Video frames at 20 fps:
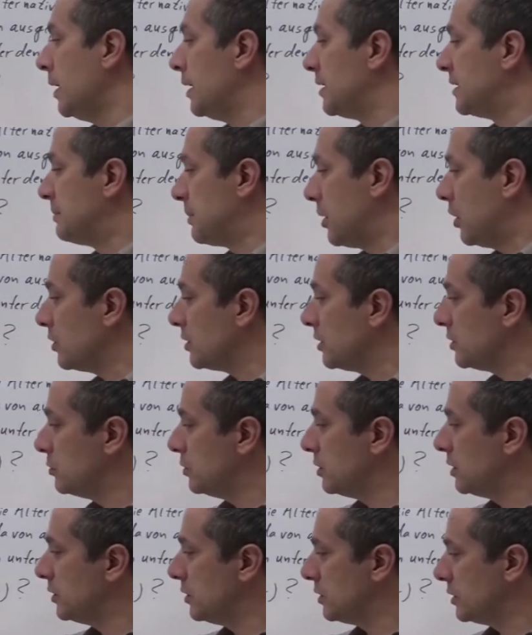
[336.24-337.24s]
Jetzt brauche ich
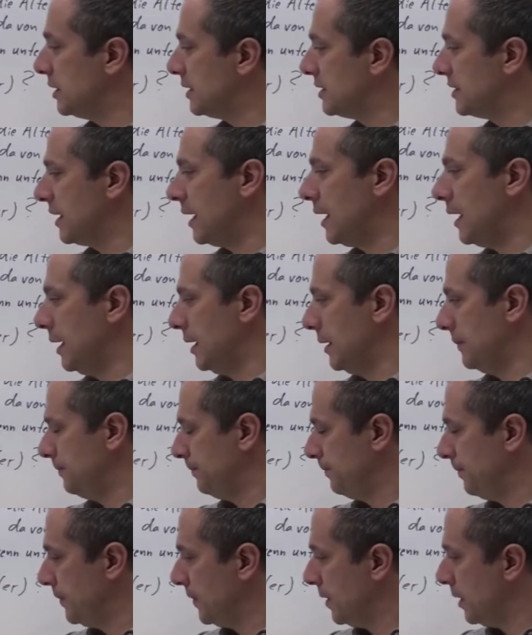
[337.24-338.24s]
natürlich noch die Zahl.
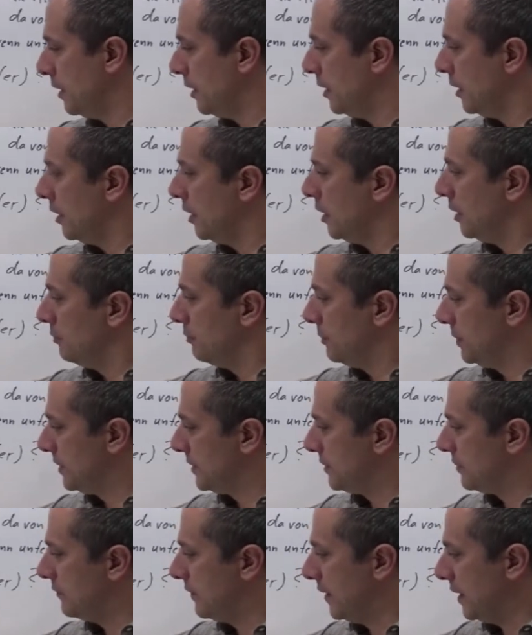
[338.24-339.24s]

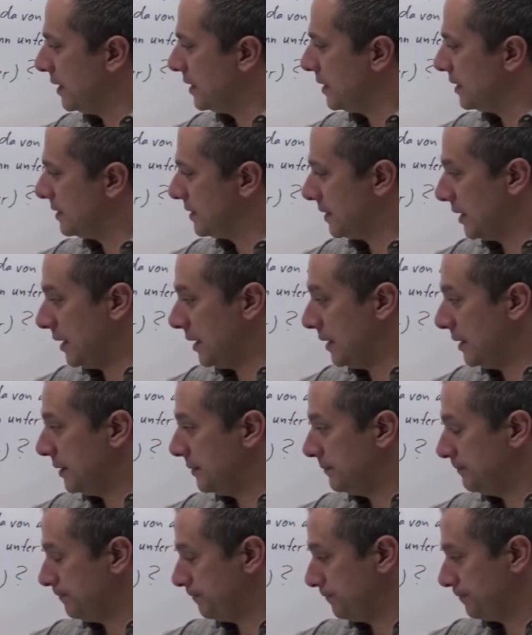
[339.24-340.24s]
Bis zu welcher
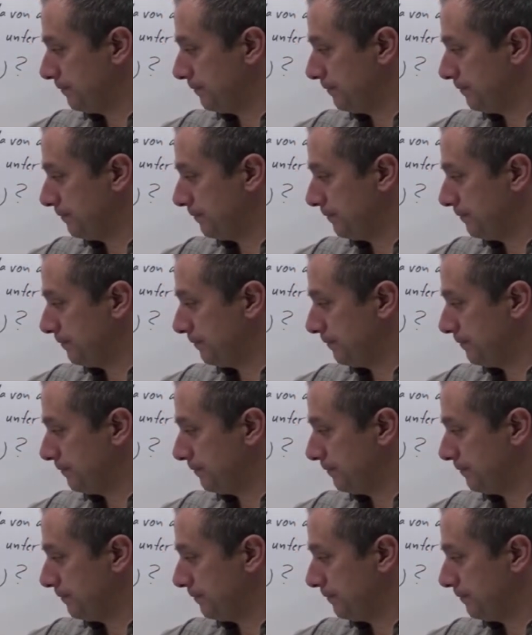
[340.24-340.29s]
Zahl